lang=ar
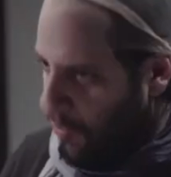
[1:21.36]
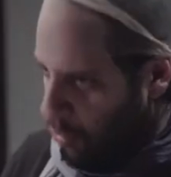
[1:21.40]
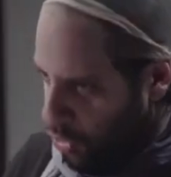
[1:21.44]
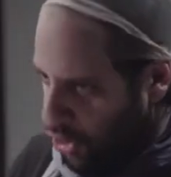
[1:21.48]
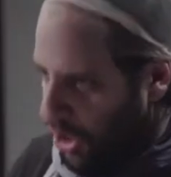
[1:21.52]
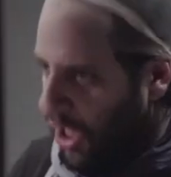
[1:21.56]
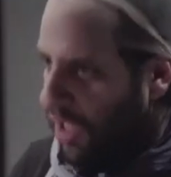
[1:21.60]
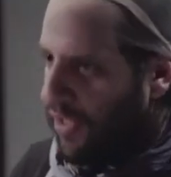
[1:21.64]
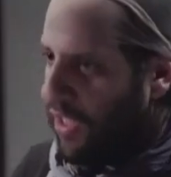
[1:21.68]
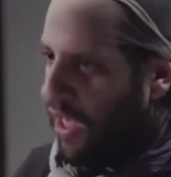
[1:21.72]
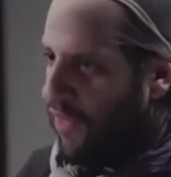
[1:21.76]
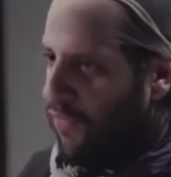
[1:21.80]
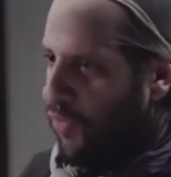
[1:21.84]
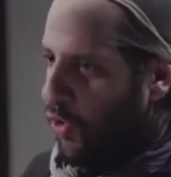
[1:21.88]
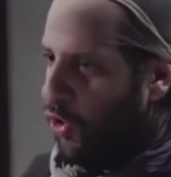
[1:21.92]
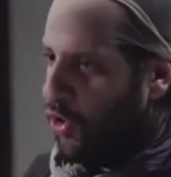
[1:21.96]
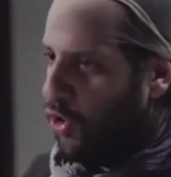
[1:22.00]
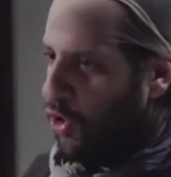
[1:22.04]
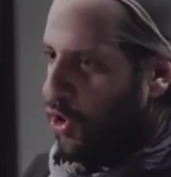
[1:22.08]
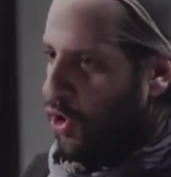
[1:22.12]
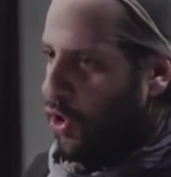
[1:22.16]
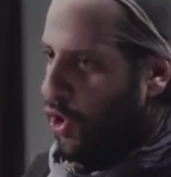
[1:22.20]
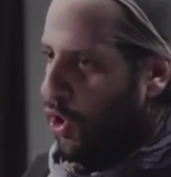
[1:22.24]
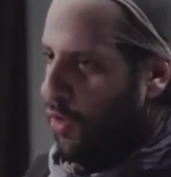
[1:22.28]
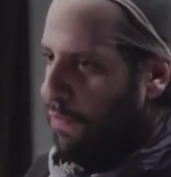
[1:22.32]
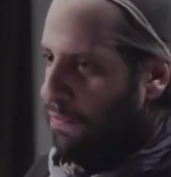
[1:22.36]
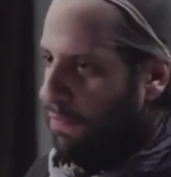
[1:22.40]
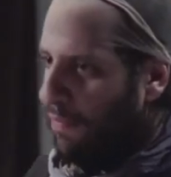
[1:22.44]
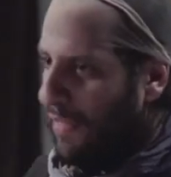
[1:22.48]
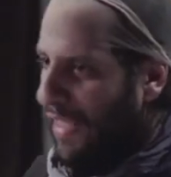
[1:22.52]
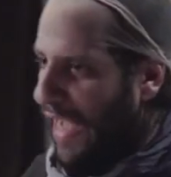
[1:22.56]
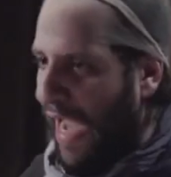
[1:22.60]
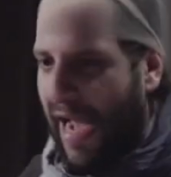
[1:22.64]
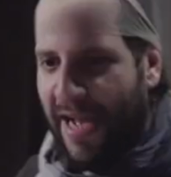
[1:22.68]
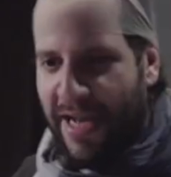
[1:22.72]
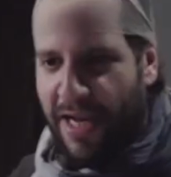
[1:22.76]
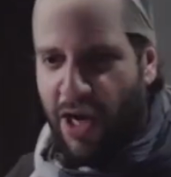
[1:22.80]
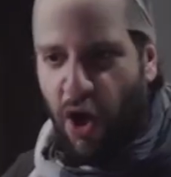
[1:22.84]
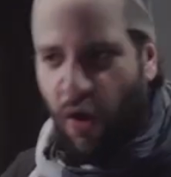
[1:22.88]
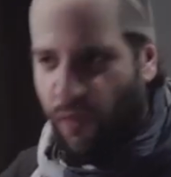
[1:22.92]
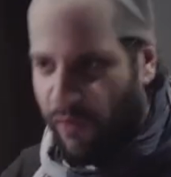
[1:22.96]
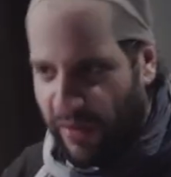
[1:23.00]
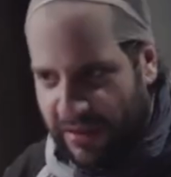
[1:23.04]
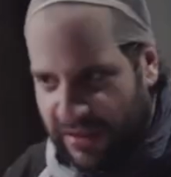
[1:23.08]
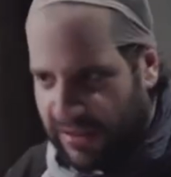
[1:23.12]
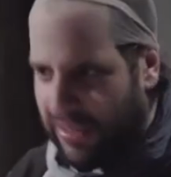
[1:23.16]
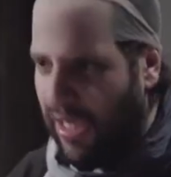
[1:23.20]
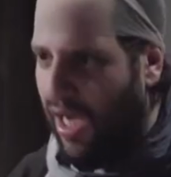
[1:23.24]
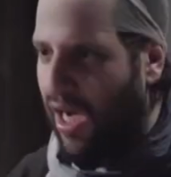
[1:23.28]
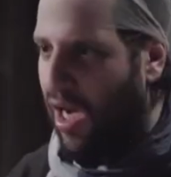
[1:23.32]
انت مشكلتك في اوضه النوم يعني لو
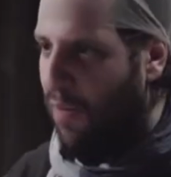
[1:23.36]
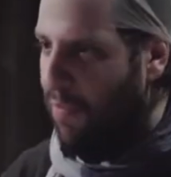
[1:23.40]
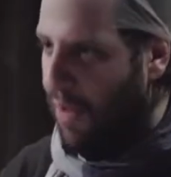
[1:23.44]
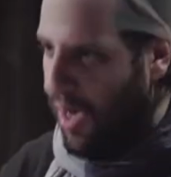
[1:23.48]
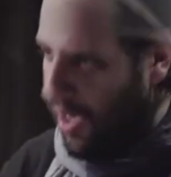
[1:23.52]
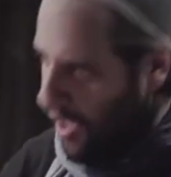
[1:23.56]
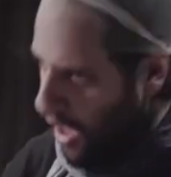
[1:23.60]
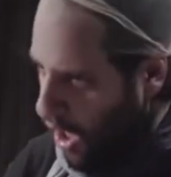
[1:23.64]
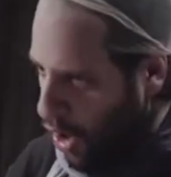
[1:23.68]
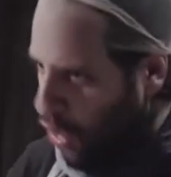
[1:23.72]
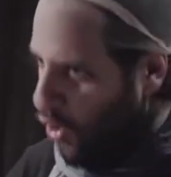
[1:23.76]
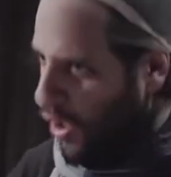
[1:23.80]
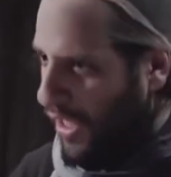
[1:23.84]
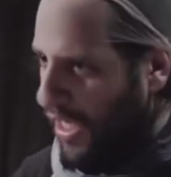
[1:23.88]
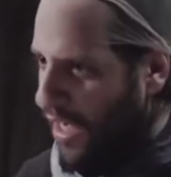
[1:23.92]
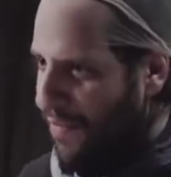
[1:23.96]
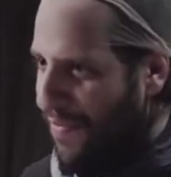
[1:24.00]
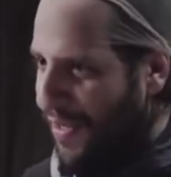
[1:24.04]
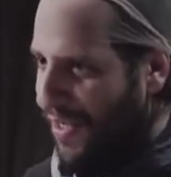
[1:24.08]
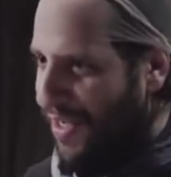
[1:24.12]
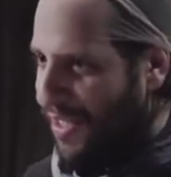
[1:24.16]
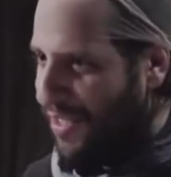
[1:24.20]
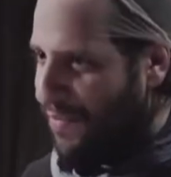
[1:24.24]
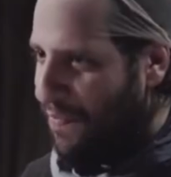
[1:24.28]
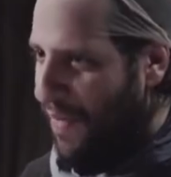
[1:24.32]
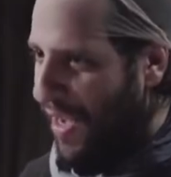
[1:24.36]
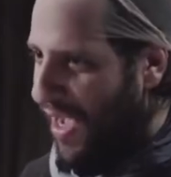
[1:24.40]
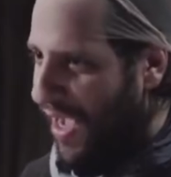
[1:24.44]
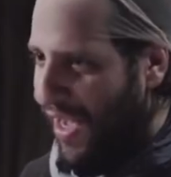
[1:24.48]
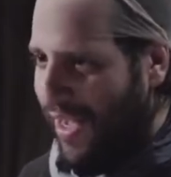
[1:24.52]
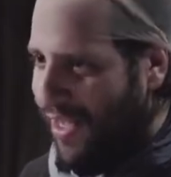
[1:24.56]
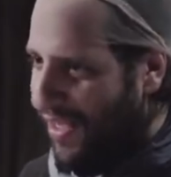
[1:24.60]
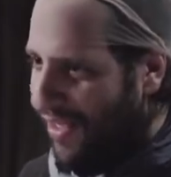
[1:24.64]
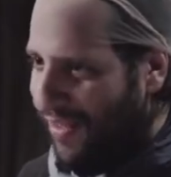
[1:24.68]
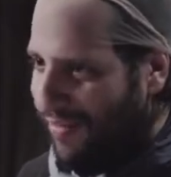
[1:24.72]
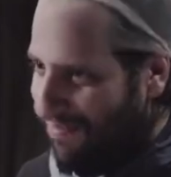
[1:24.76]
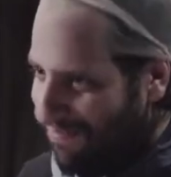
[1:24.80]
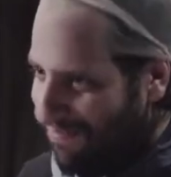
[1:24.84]
في الصاله بره اوكي بالنسبه لك